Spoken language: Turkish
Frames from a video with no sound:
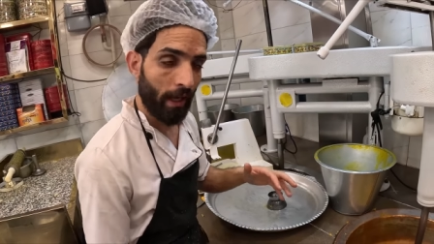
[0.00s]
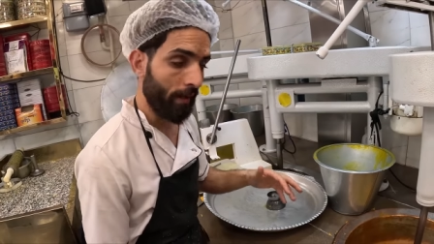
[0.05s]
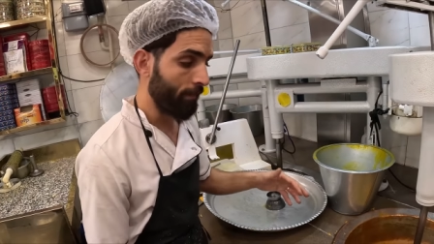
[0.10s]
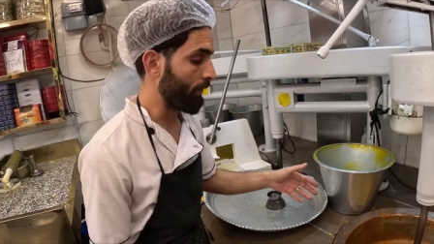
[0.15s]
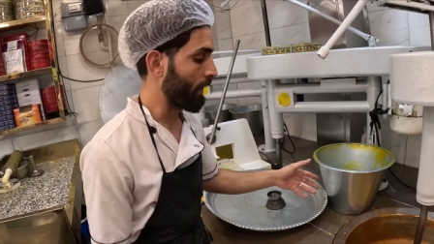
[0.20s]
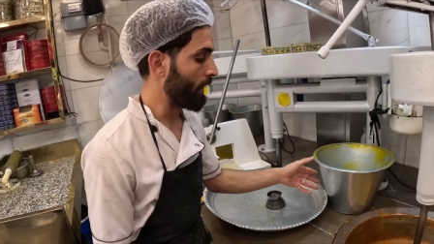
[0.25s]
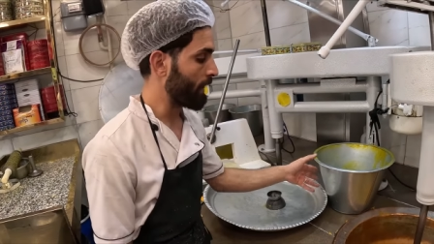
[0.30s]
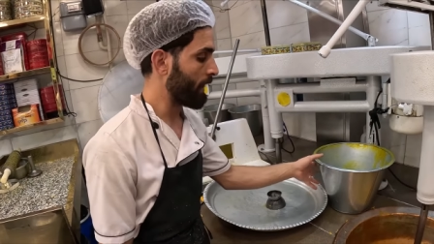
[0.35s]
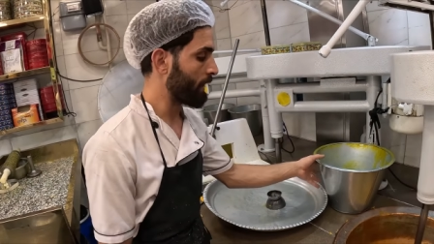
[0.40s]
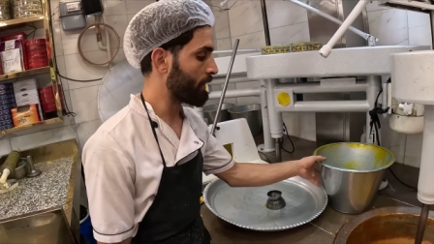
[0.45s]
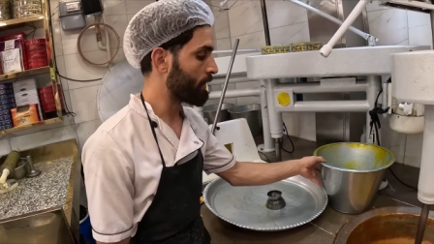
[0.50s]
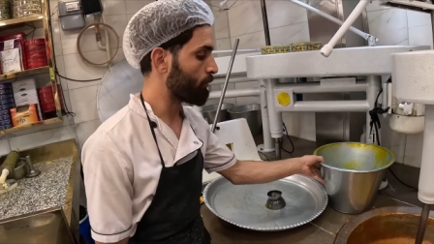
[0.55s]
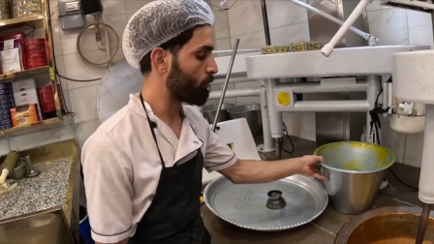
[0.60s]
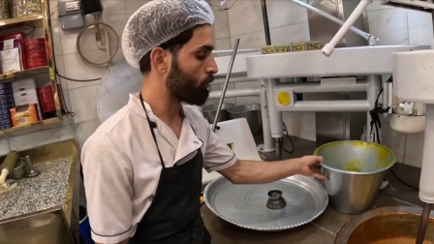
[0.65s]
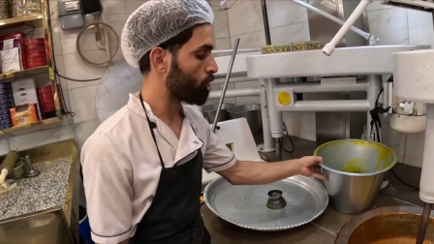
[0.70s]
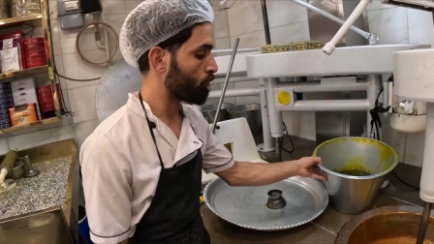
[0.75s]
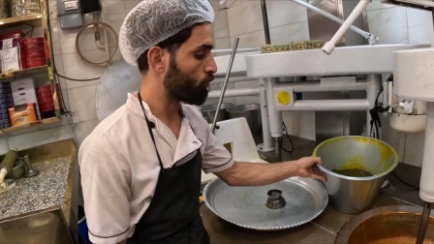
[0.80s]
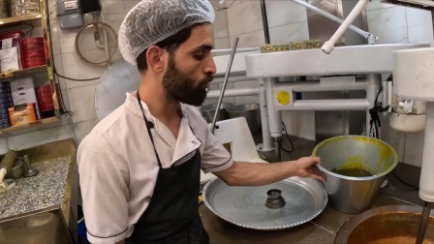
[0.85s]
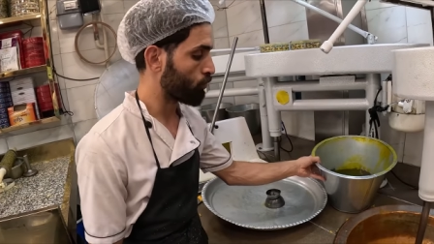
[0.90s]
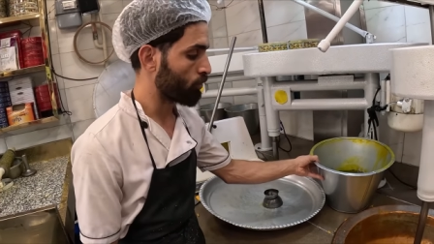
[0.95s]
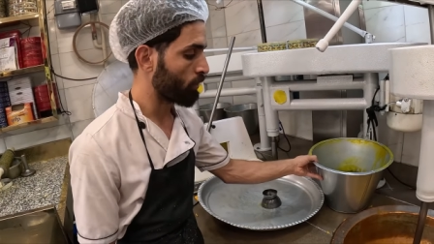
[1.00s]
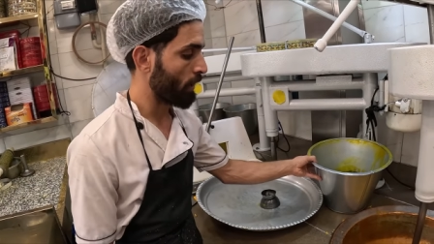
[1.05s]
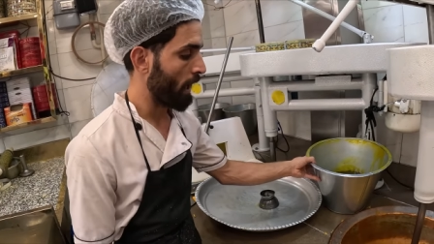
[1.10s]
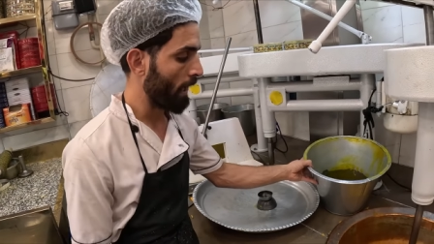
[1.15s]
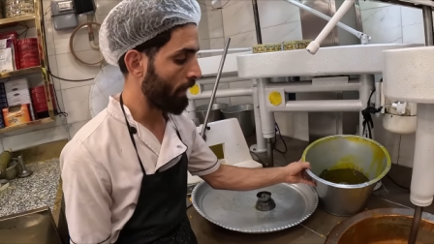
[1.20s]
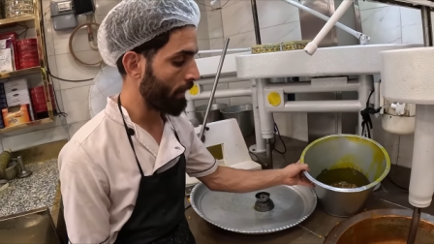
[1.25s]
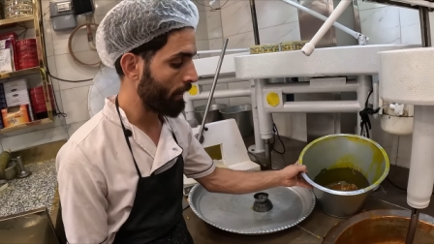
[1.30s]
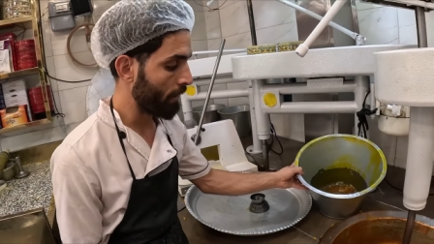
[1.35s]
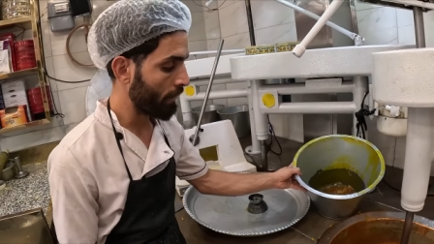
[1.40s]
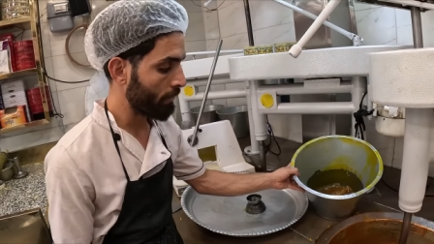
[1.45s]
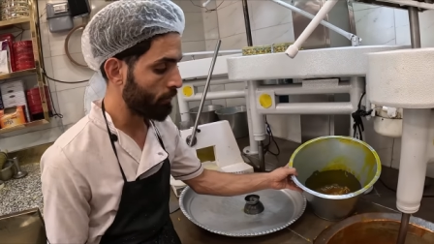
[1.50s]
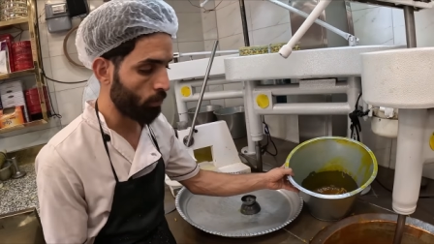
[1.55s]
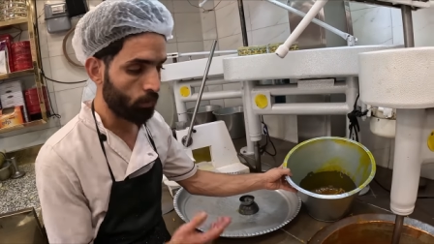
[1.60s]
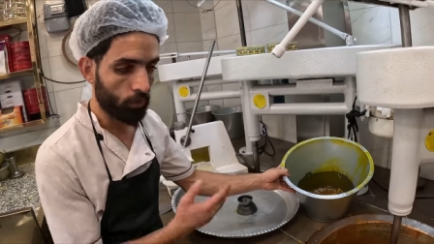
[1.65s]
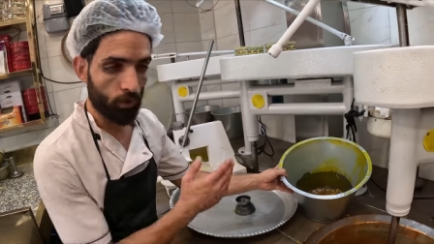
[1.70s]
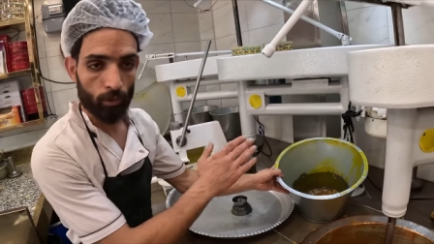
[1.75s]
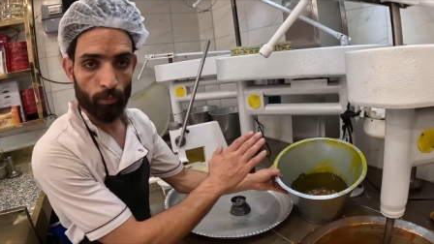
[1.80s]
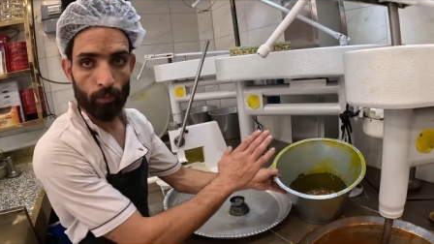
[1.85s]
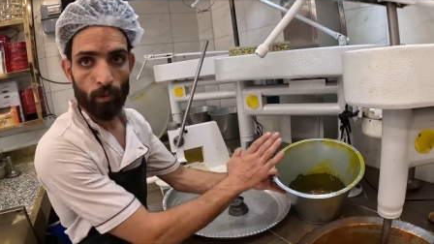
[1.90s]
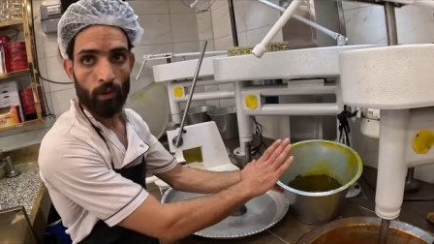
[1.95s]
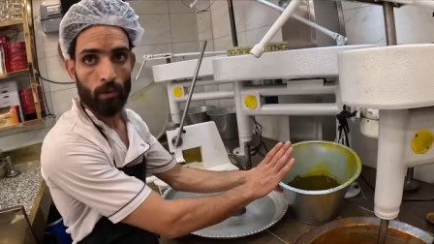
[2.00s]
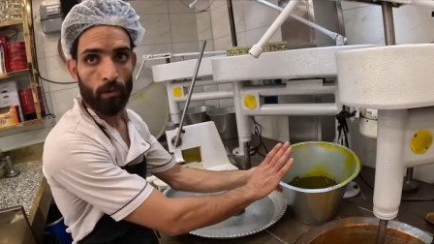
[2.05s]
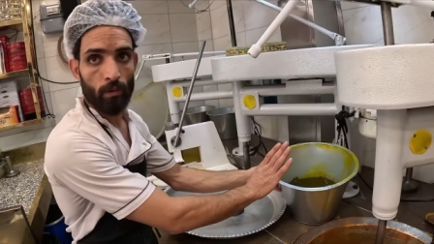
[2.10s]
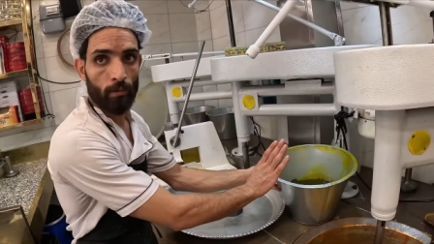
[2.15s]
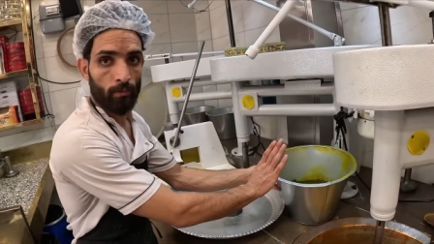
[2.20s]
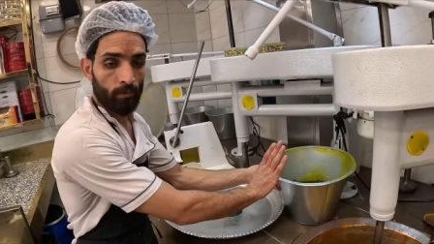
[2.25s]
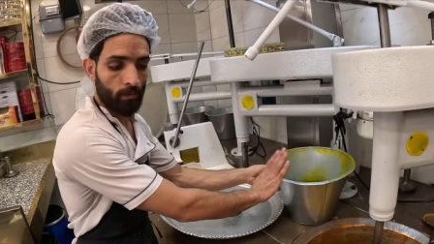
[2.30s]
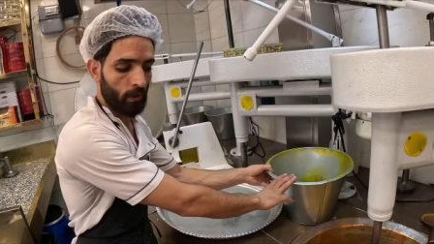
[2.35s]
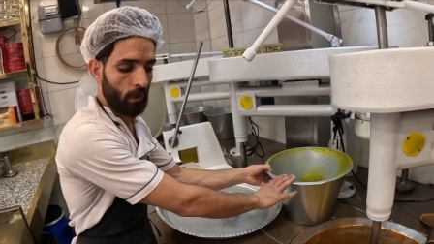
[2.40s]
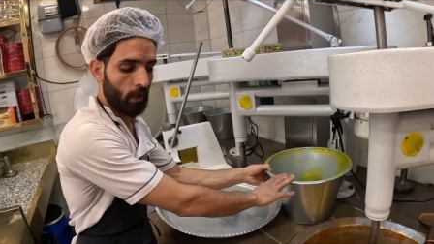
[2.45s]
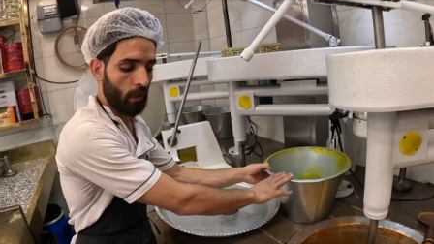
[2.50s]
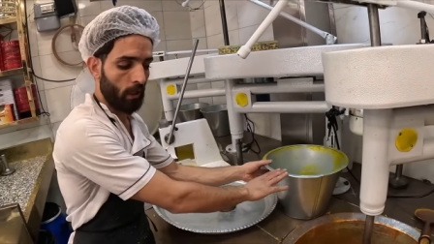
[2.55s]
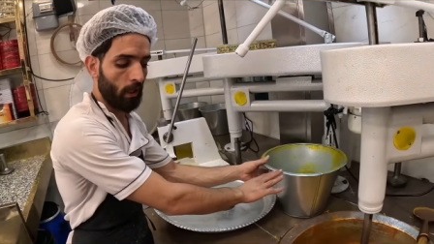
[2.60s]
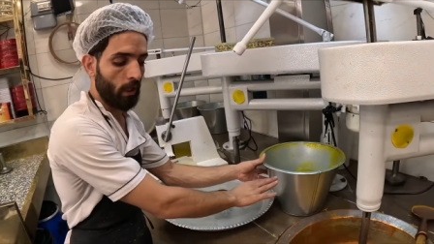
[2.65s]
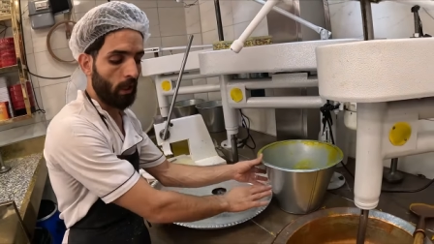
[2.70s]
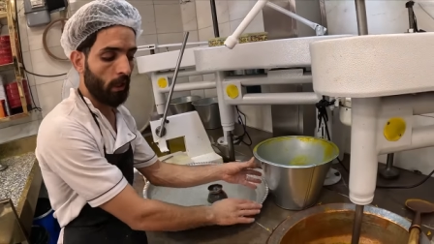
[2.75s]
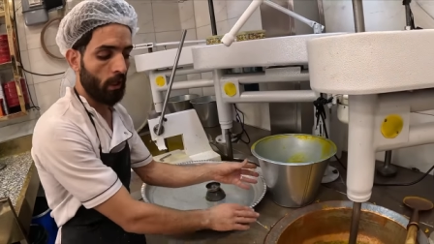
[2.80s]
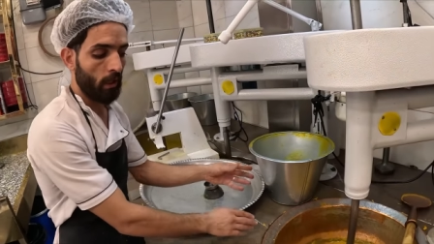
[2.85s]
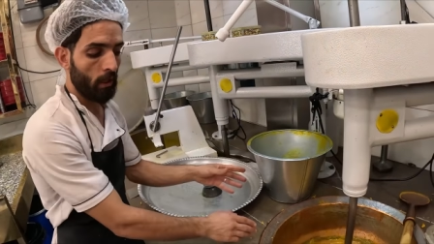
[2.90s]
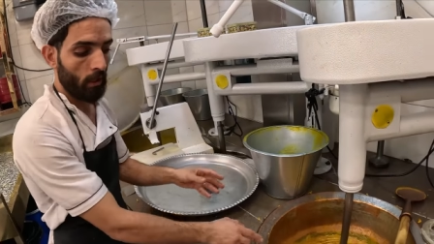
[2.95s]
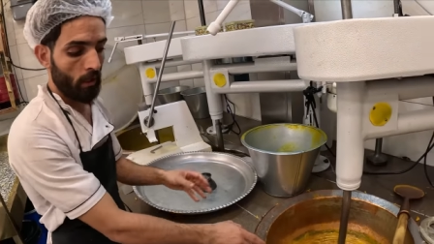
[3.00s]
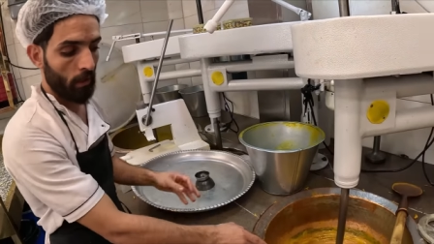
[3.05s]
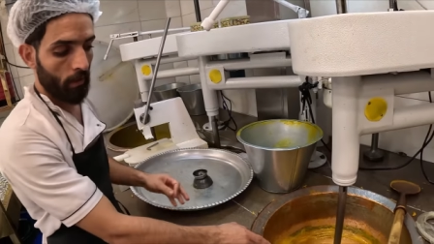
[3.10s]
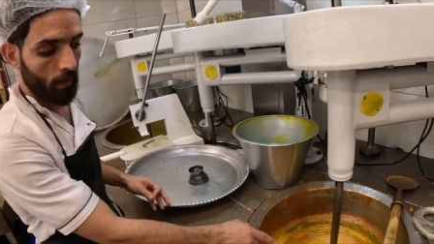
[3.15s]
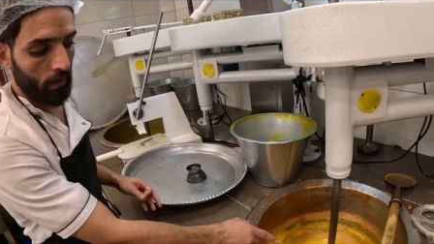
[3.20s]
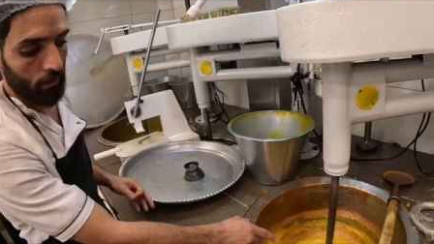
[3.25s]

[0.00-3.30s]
evveliye ki bu cürrəni tökülür bu sulara. Tamam.